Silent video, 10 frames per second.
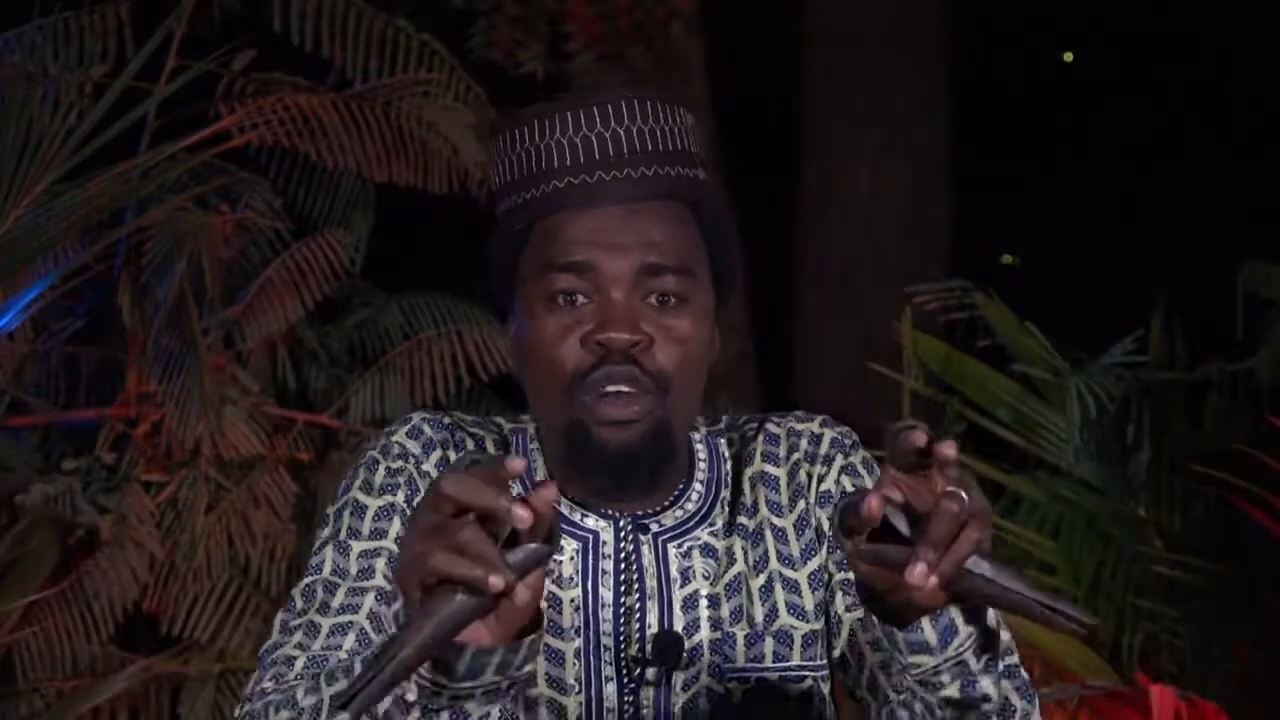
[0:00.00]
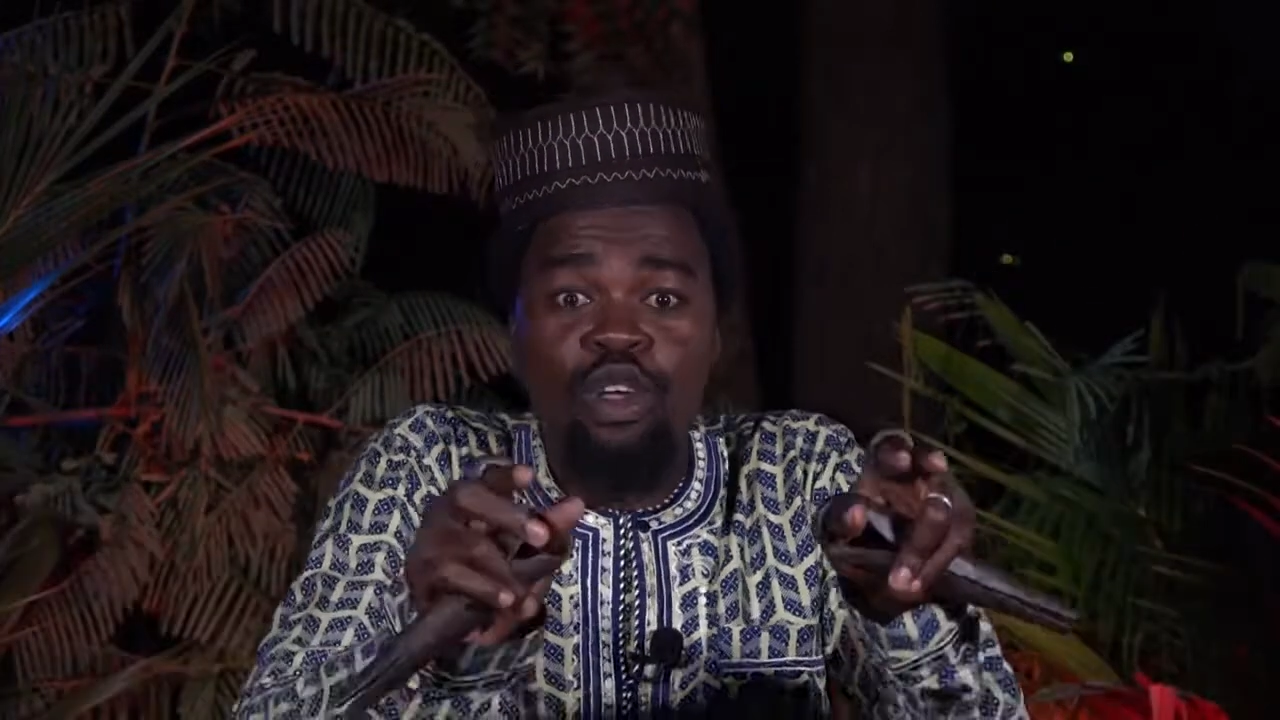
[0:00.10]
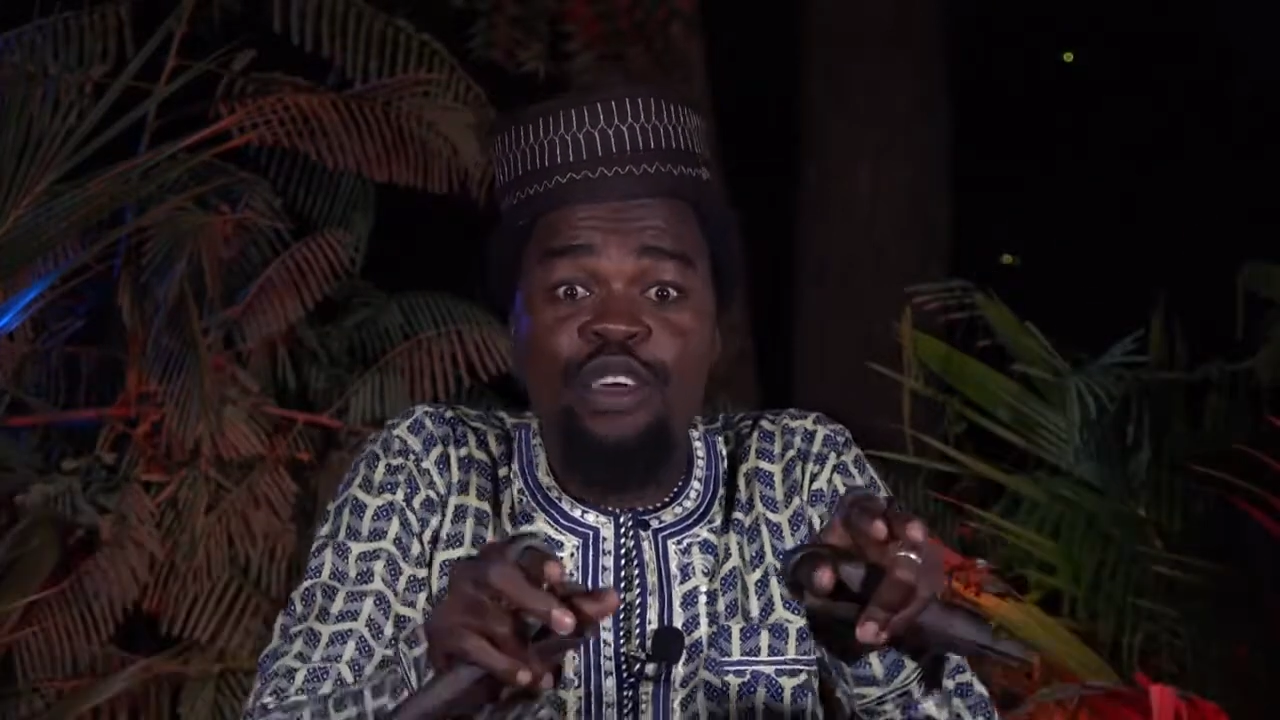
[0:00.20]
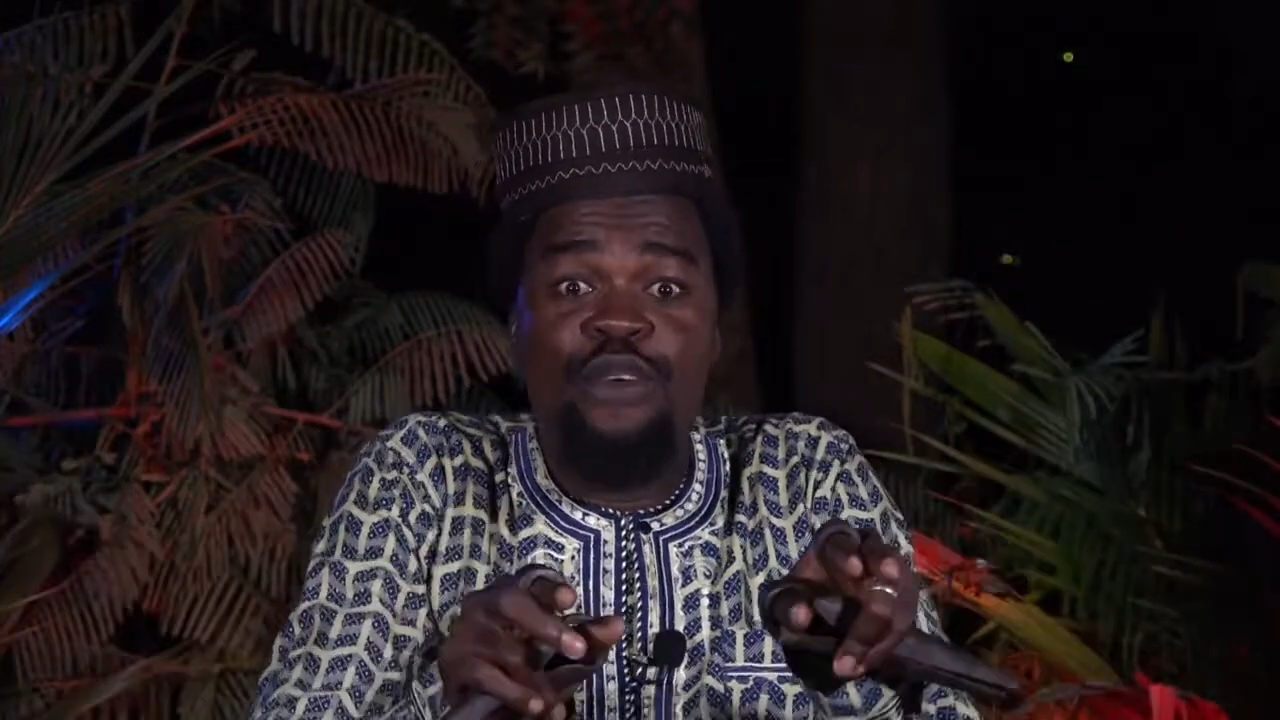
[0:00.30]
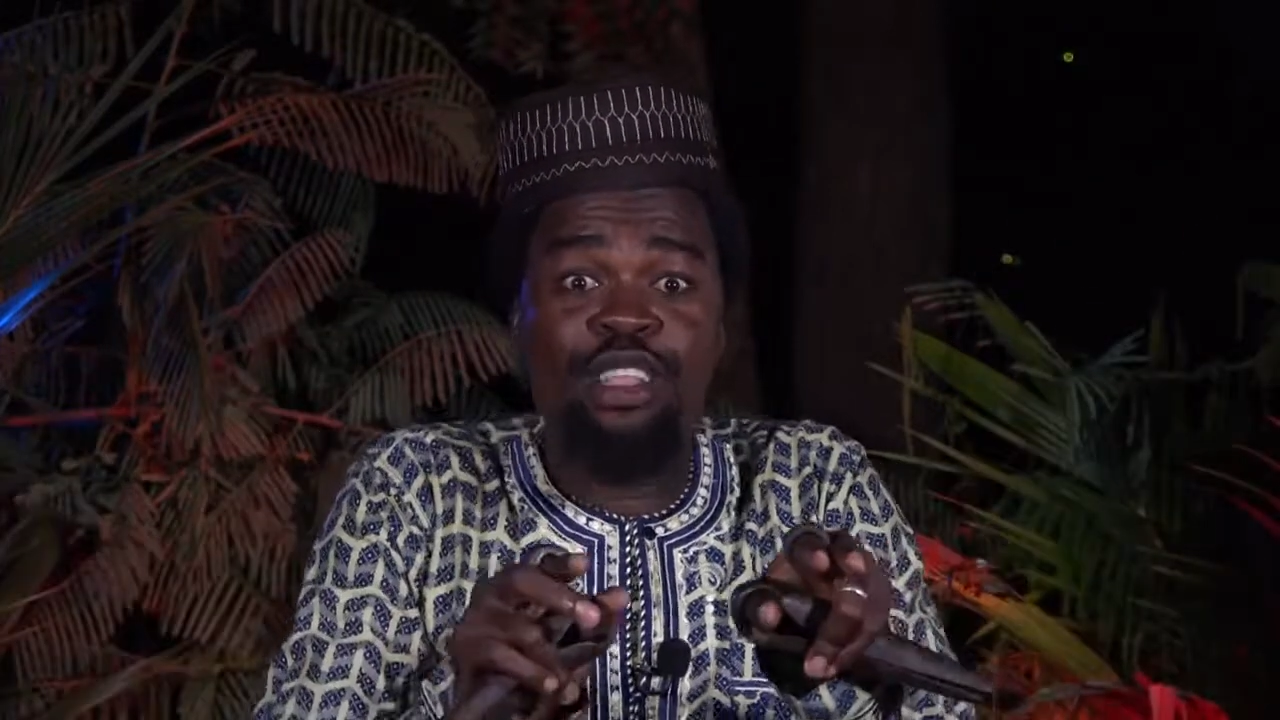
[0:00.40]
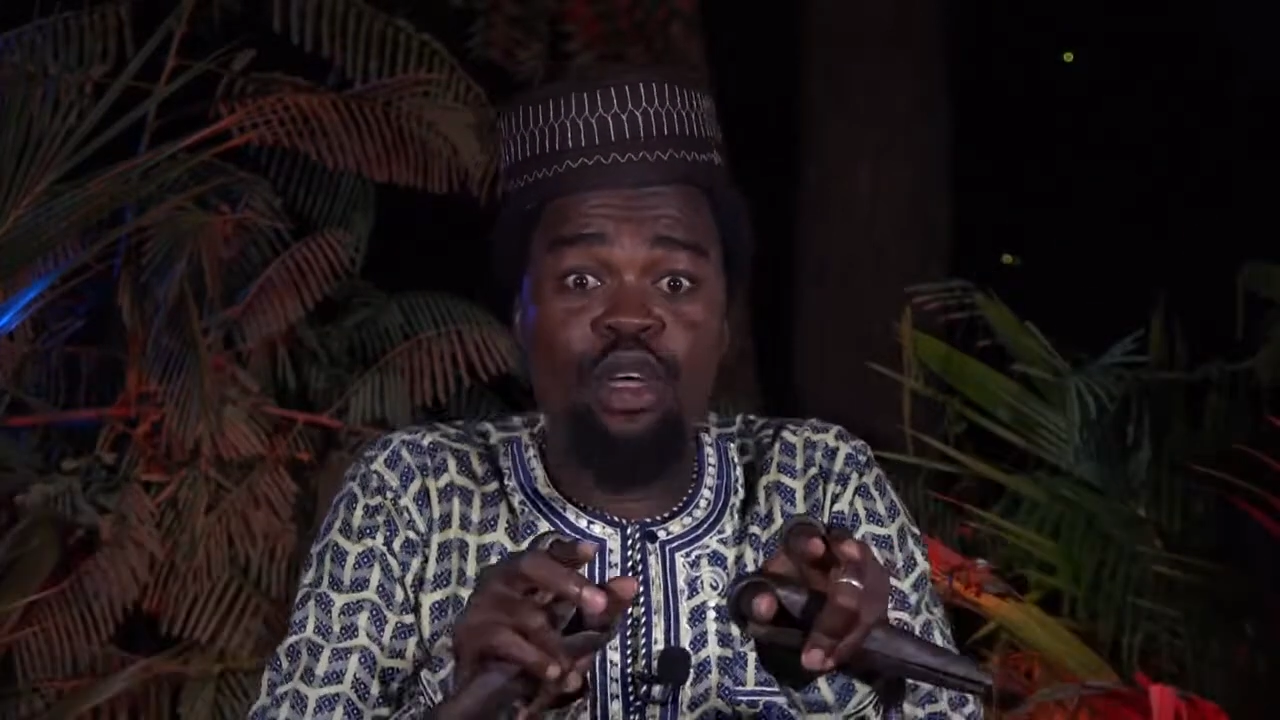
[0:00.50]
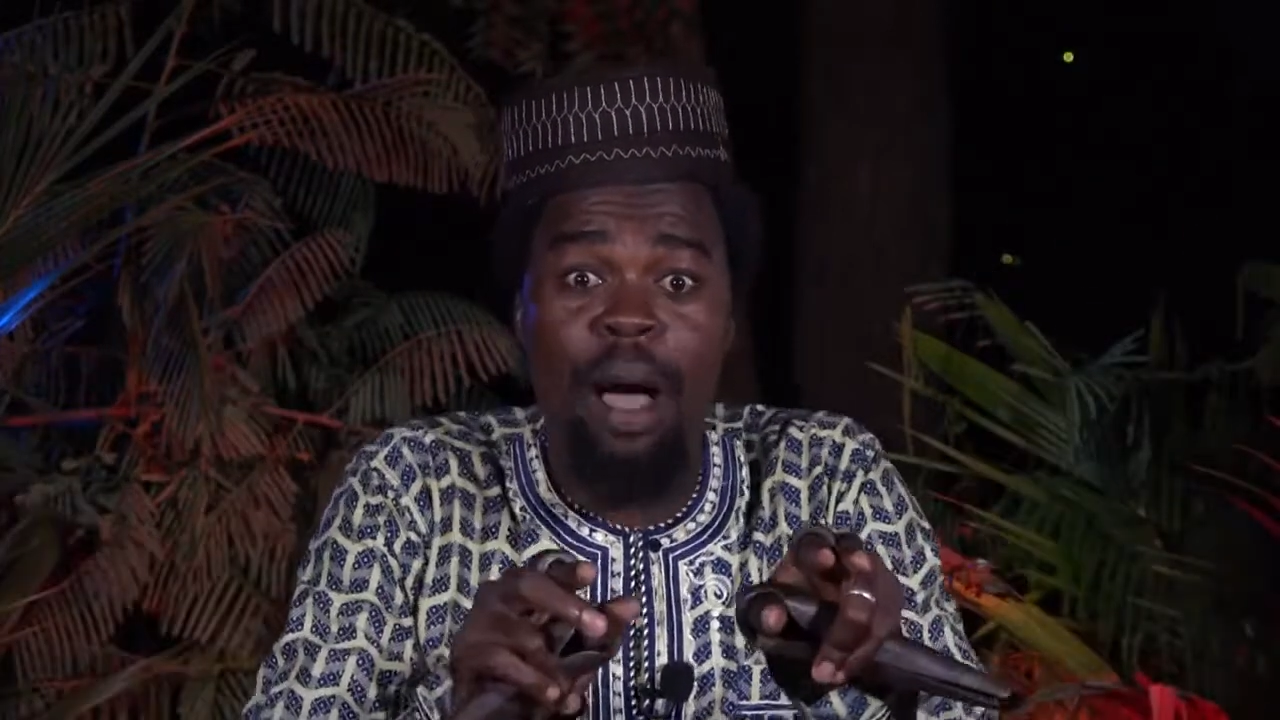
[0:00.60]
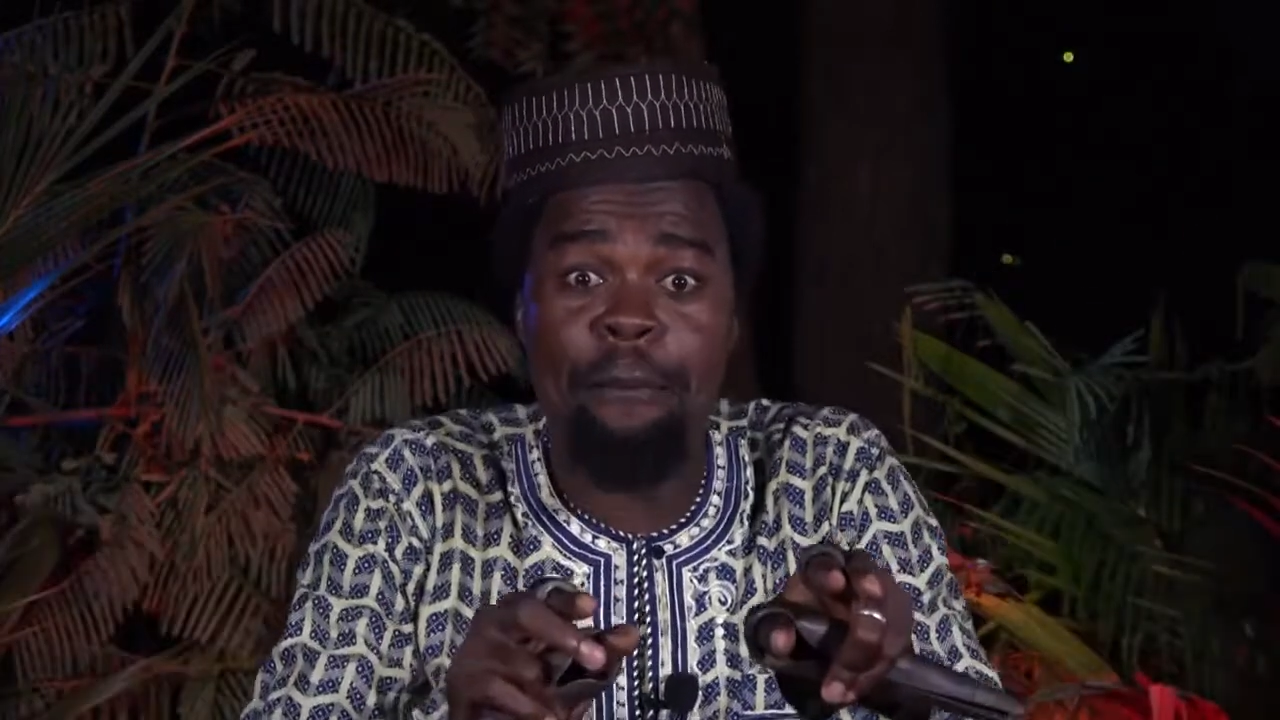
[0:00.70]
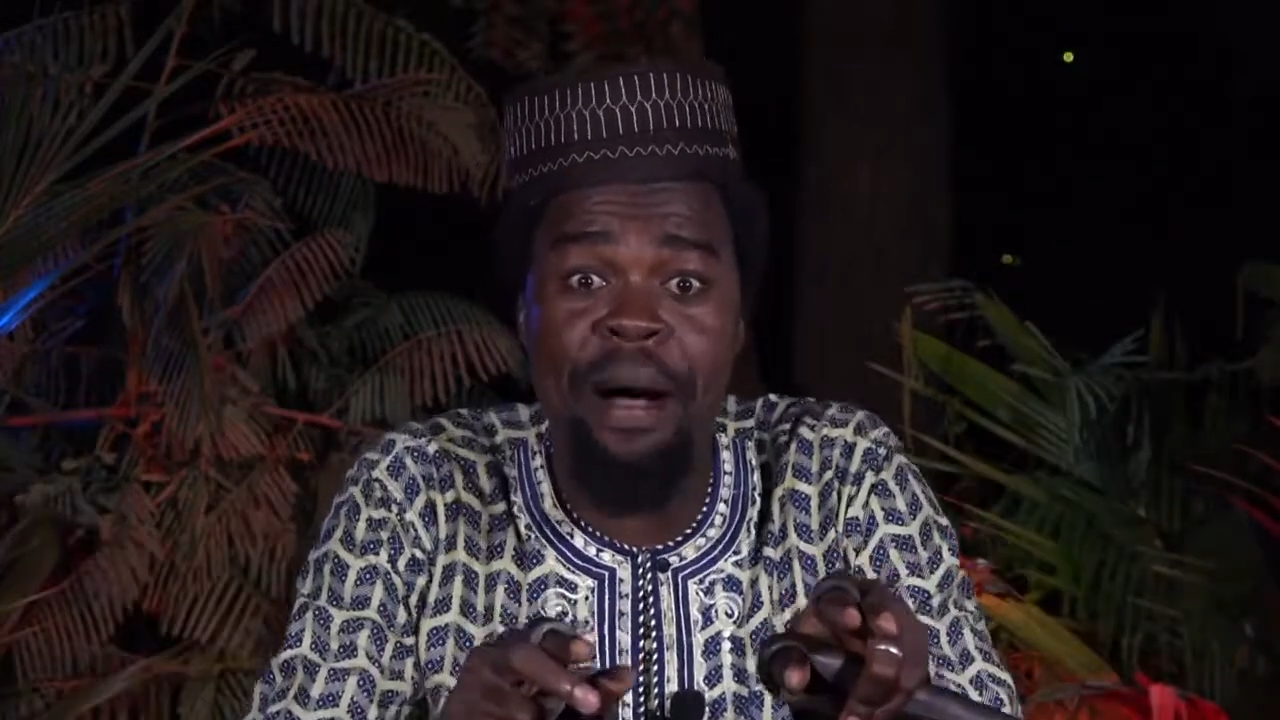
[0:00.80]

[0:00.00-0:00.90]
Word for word: dans l'univers de la